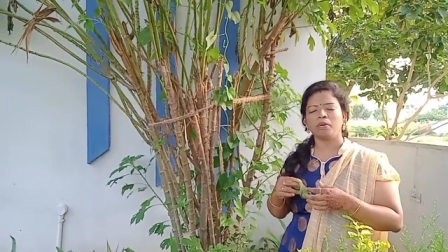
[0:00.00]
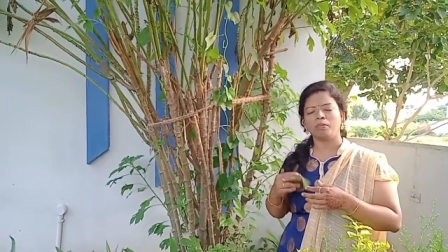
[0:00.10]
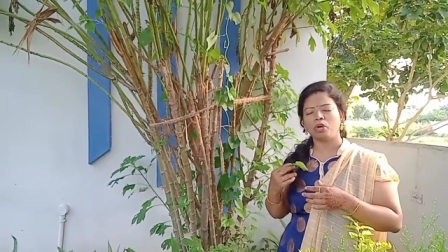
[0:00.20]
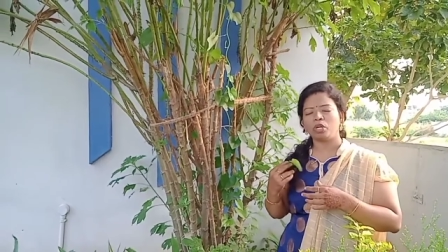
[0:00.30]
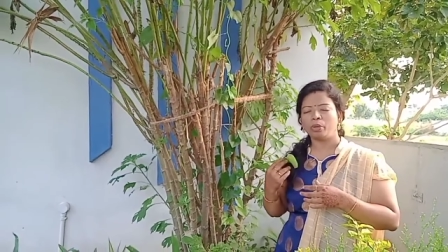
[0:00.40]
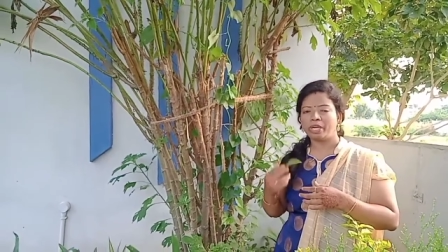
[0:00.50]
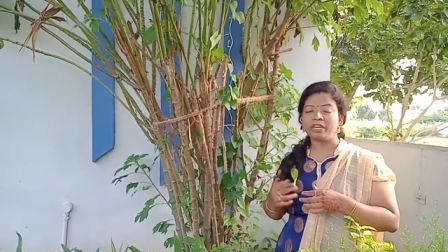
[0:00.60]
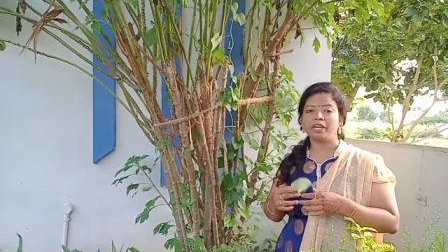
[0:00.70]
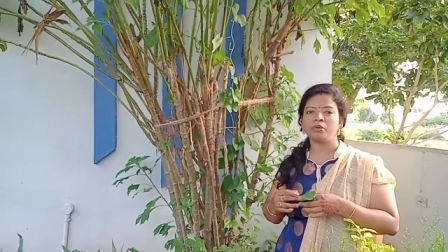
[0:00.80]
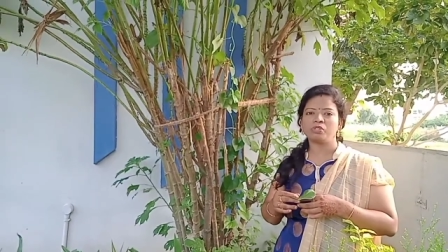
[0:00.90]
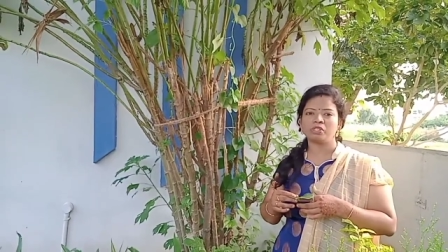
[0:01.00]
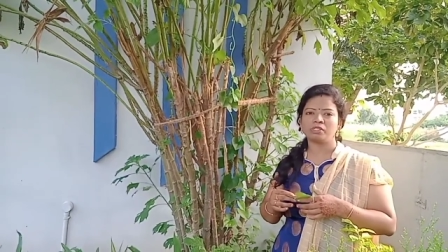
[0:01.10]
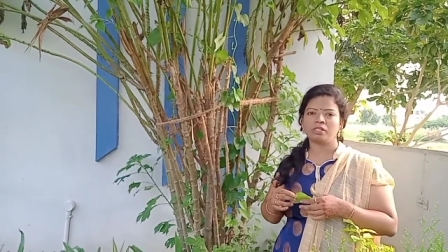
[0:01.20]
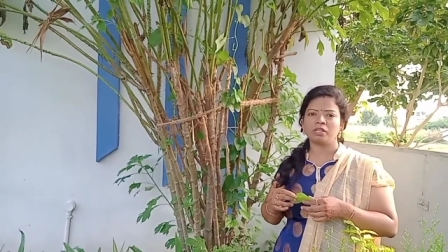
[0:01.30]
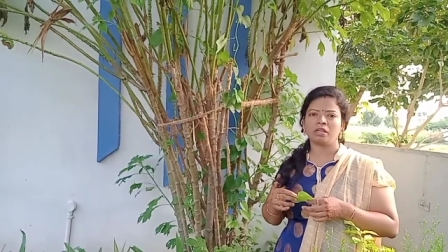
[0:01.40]
బాడీలో హీట్ రెడ్యూస్
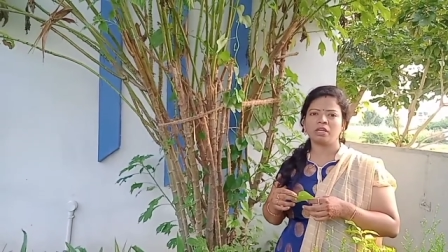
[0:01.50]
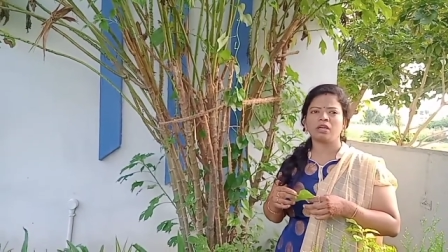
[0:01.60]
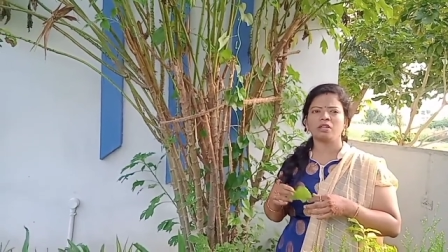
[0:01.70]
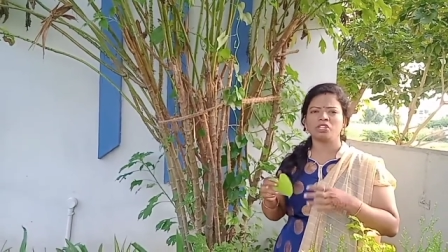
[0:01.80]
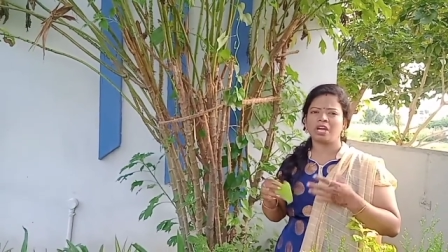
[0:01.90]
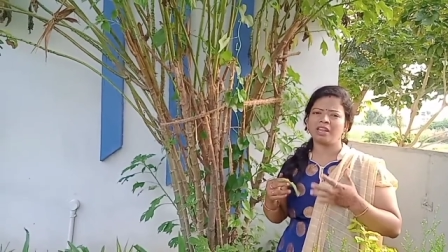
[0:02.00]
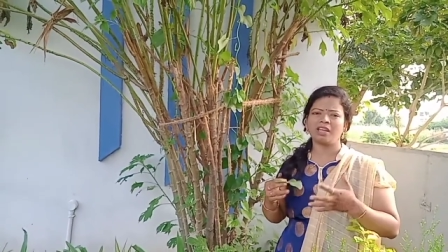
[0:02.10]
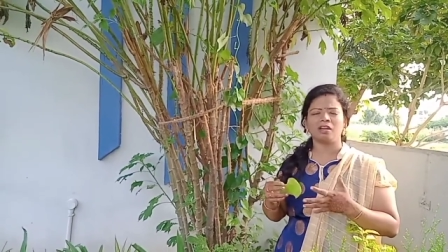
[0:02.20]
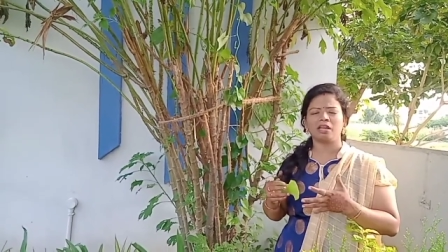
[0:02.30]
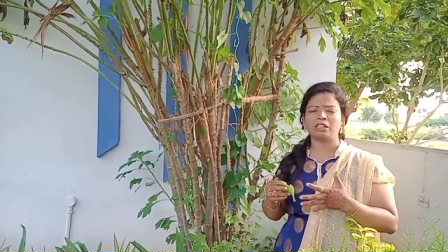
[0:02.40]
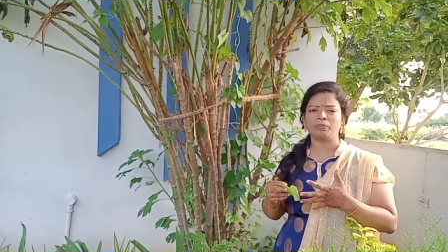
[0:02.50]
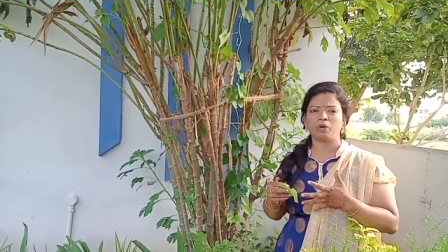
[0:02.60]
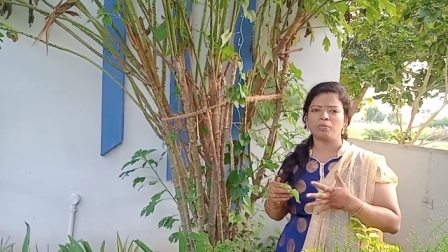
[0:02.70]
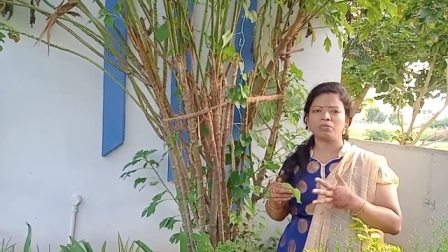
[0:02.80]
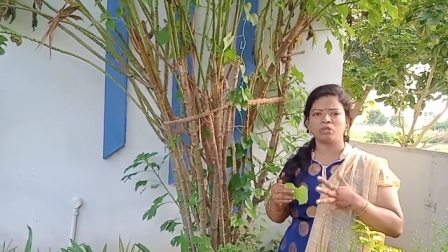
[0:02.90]
చేస్తుంది ఇంకా చాలా హెల్త్
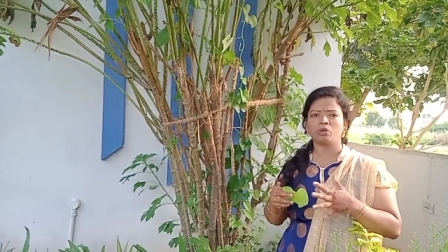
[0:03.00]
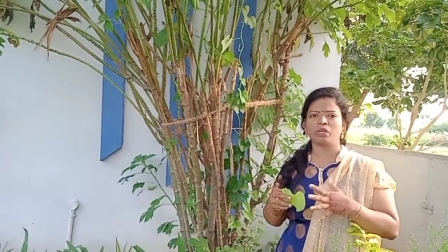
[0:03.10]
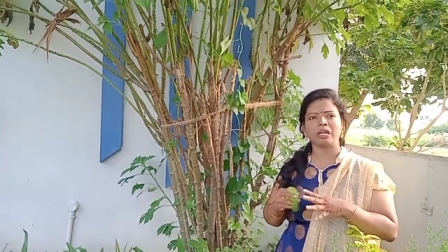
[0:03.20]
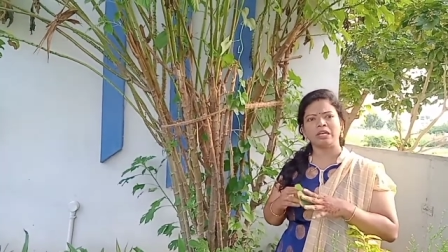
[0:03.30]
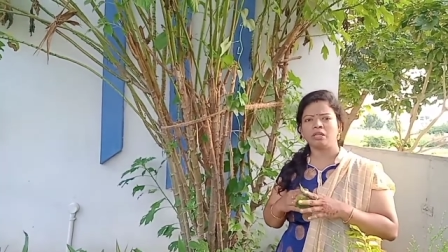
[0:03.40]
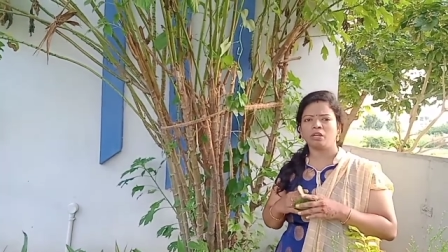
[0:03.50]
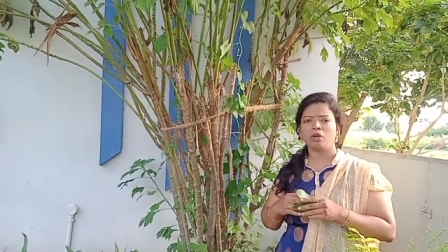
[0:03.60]
ప్రాబ్లమ్స్ అని ఉంటాయి అన్నీ